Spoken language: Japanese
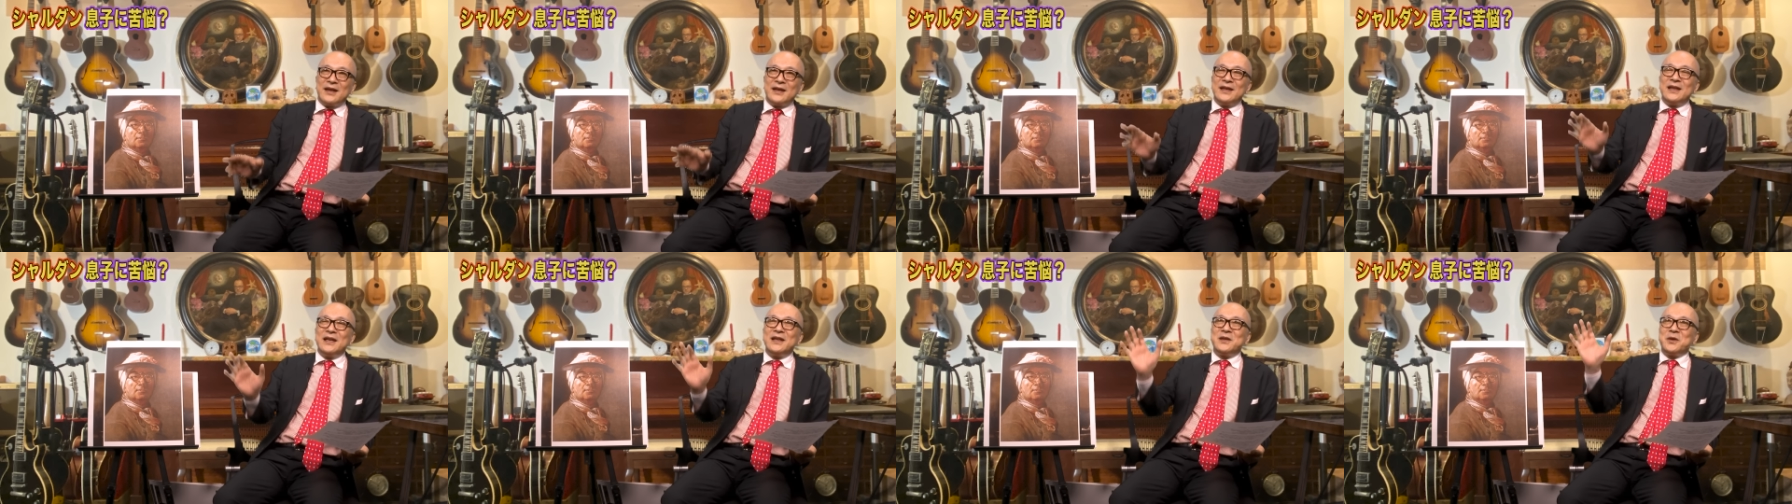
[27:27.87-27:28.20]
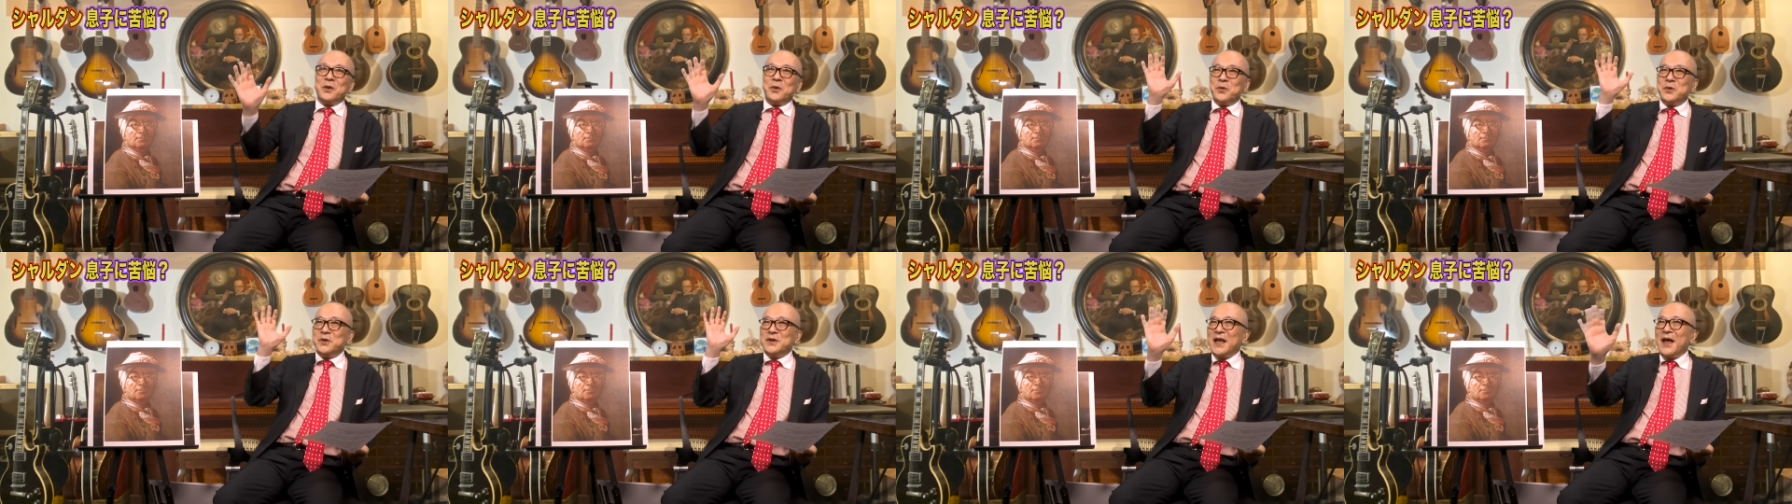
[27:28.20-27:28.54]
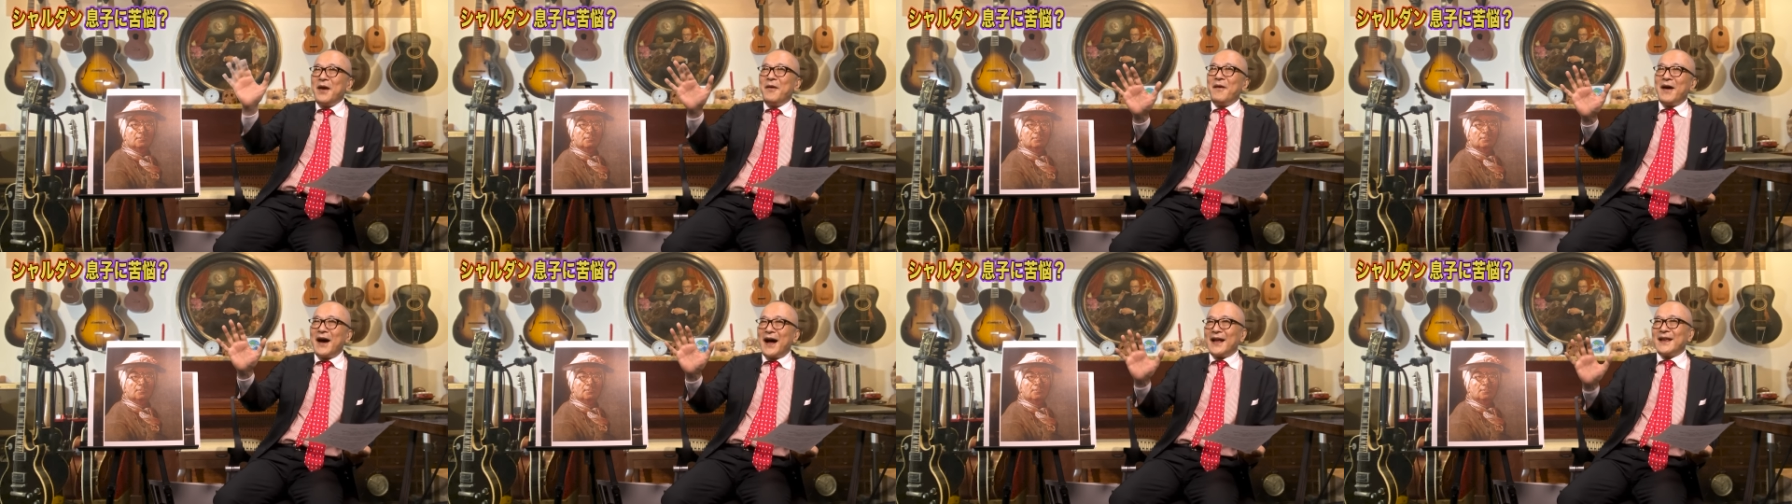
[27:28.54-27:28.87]
一応
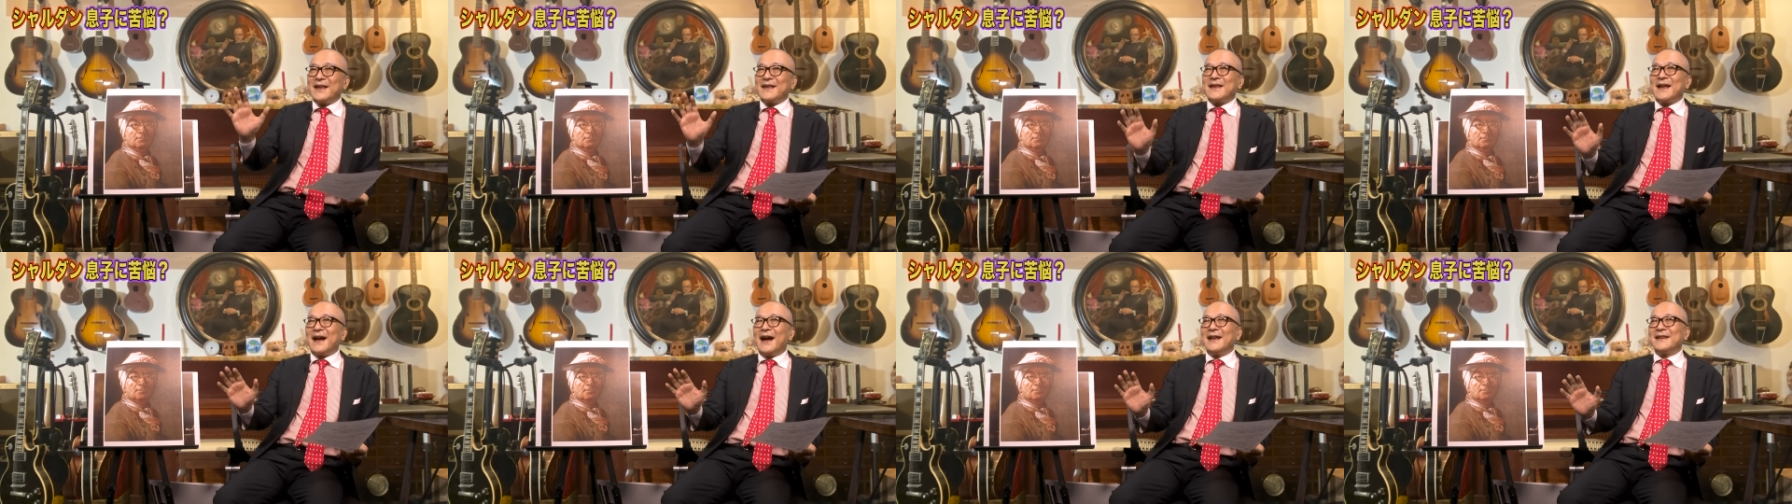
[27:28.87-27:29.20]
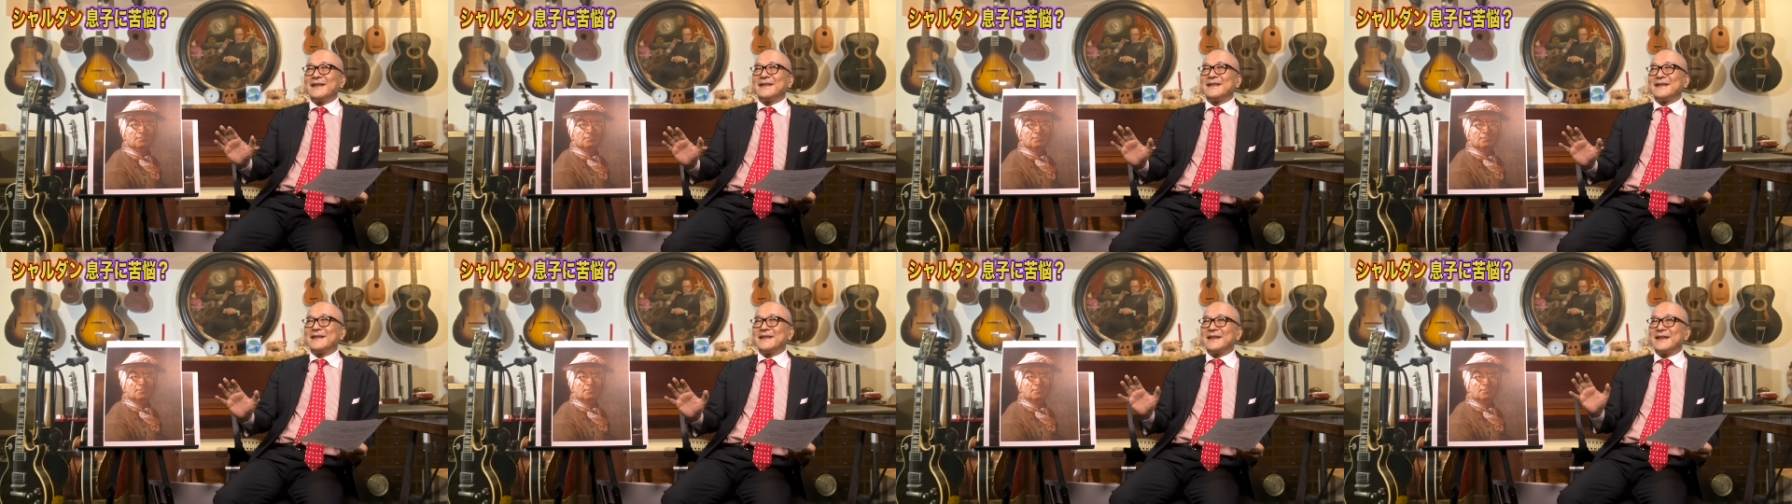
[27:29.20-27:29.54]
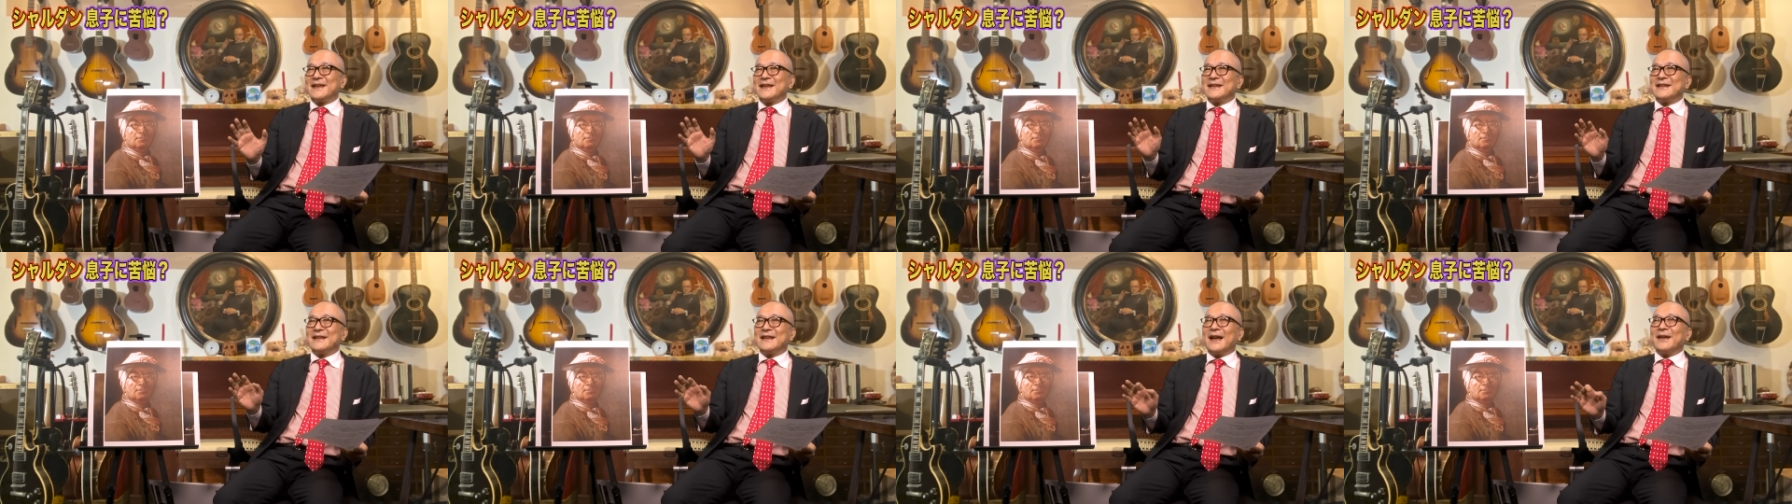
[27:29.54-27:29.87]
腕はあっ
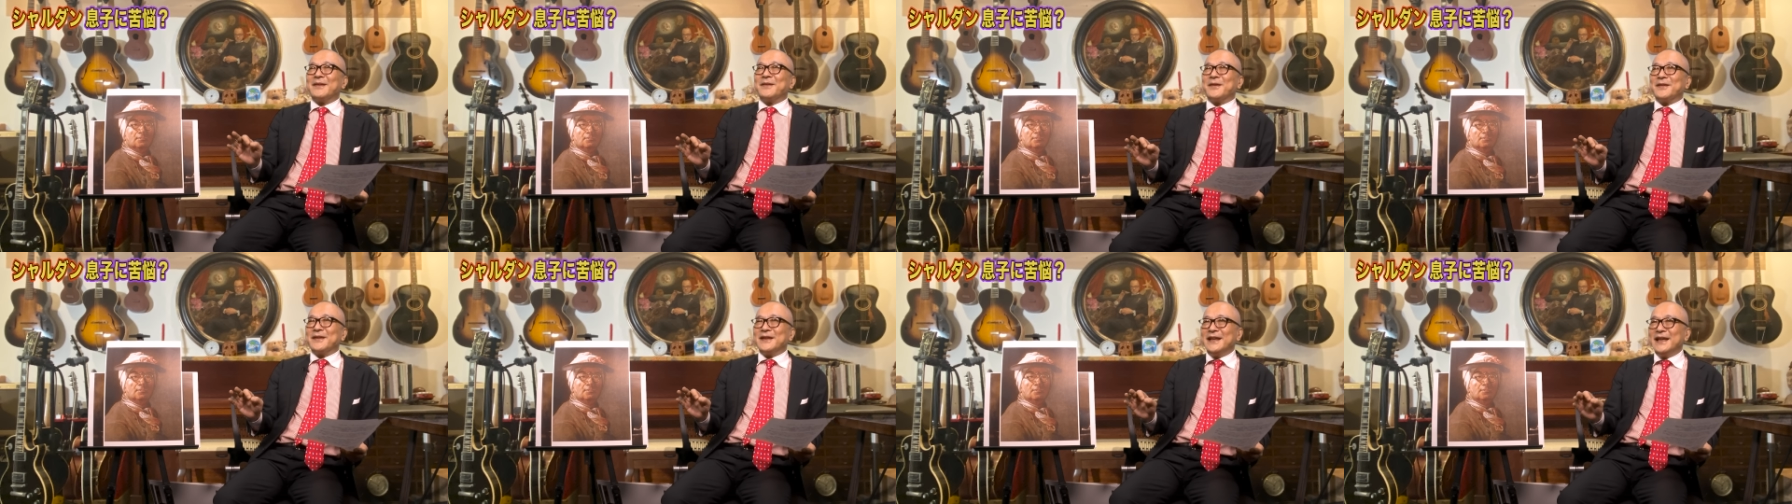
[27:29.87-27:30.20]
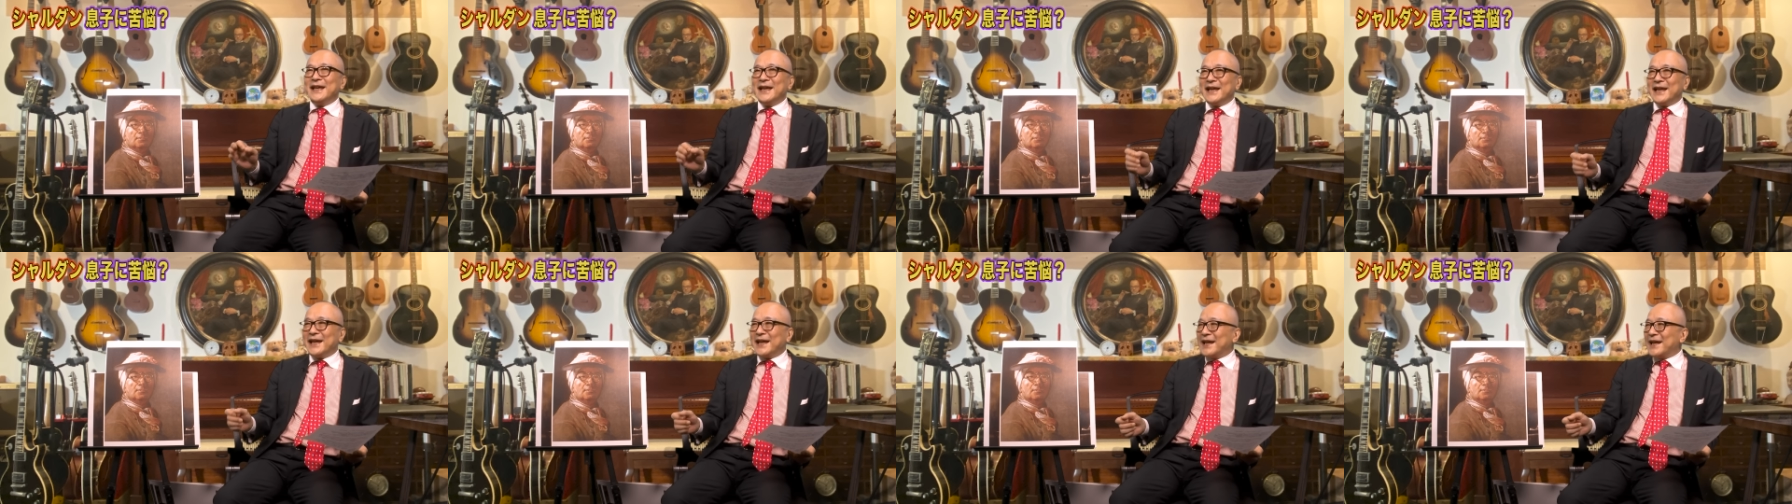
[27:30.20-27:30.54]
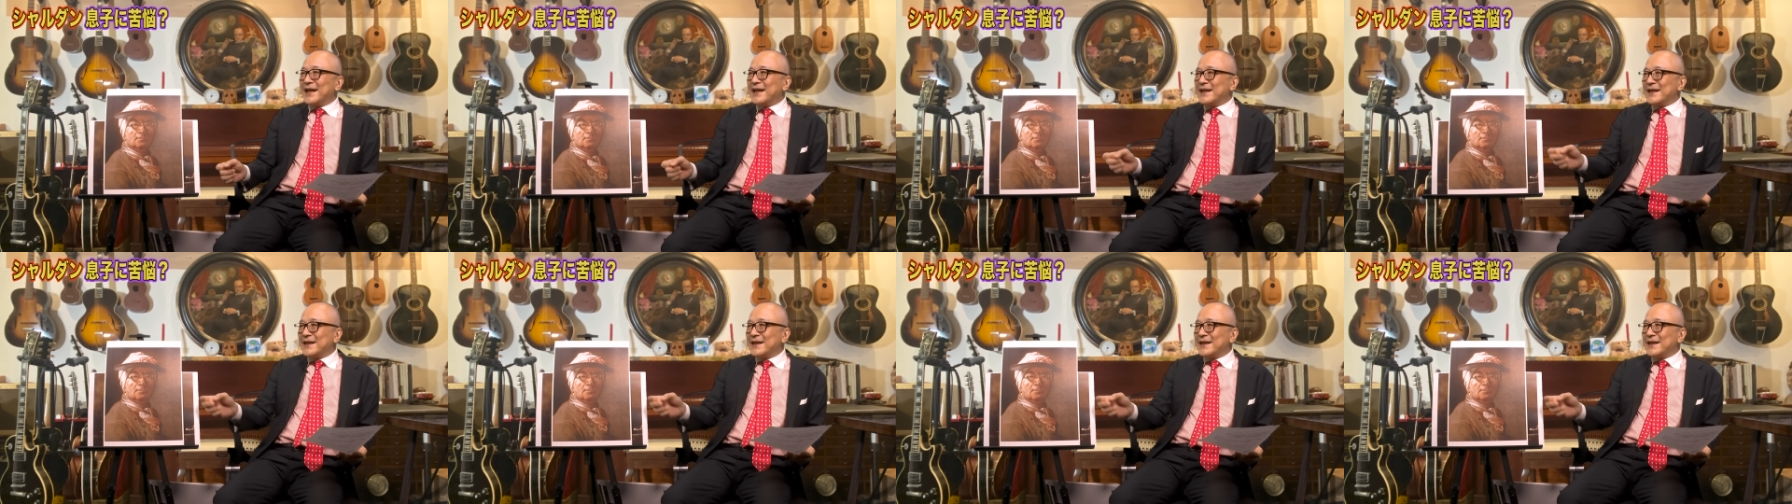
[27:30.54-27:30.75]
たのに